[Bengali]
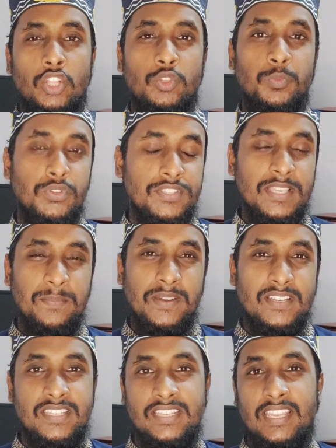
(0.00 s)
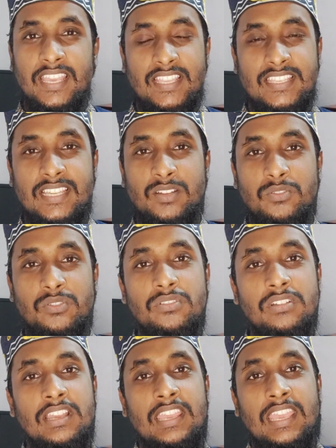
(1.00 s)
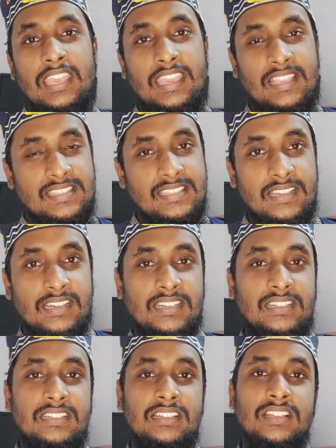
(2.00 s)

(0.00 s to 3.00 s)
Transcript: তো বুঝতেই পারছেন এছাড়াও ক্যান্সার